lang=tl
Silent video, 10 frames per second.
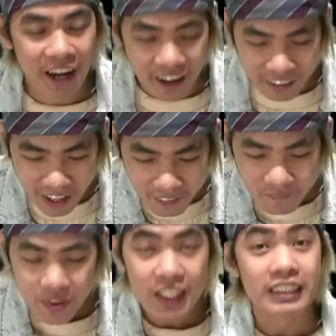Alright,
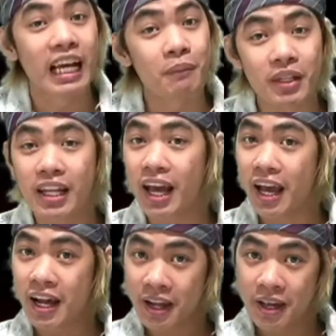sabi
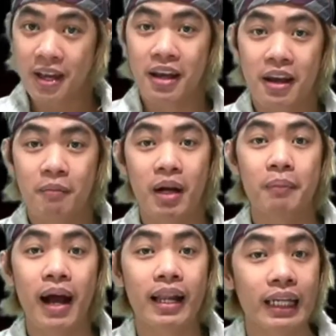nila,
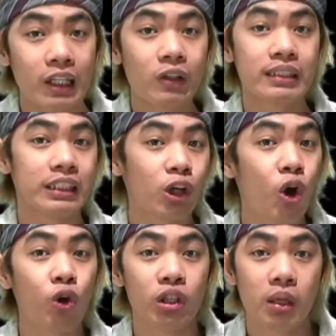magmahal ka daw ng
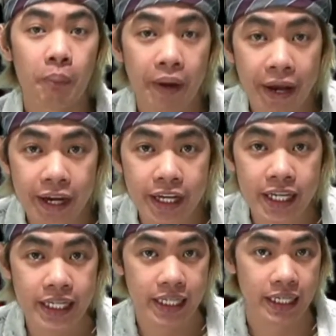COD
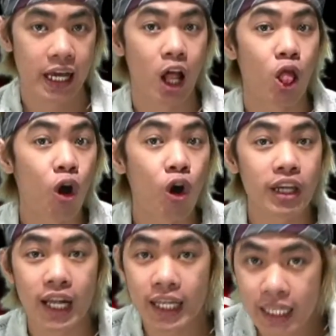player.
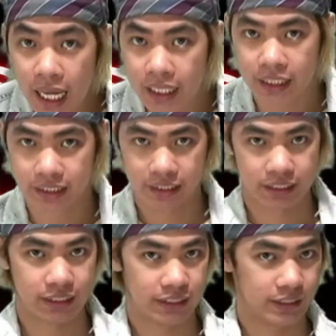Loyal yan.
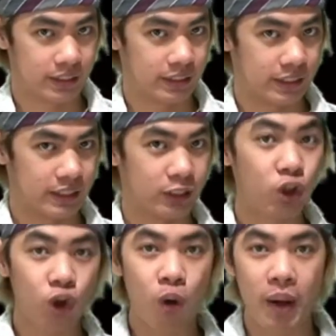
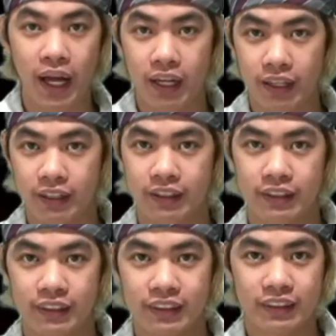Totoo ba?
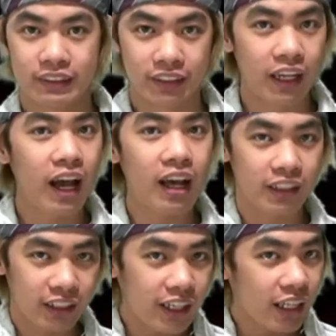Sige nga,
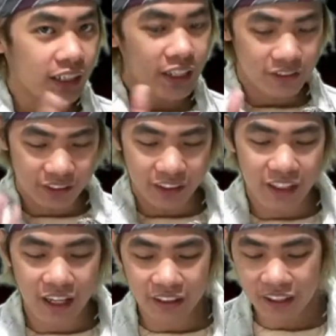tingnan natin. Tingnan
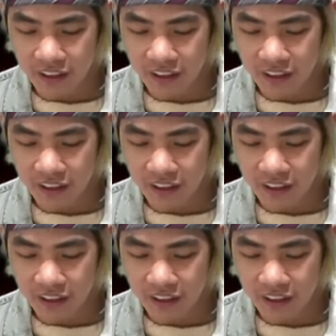natin.